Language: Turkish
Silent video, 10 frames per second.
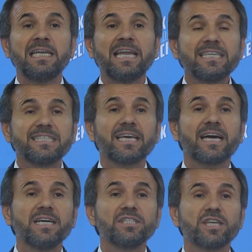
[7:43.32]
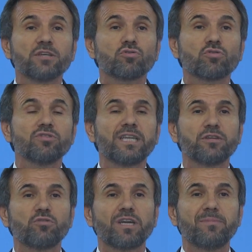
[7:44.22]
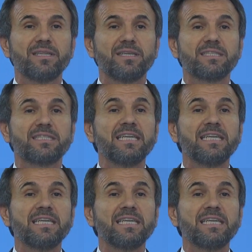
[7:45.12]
Dinlersek ancak sorunları görebiliriz.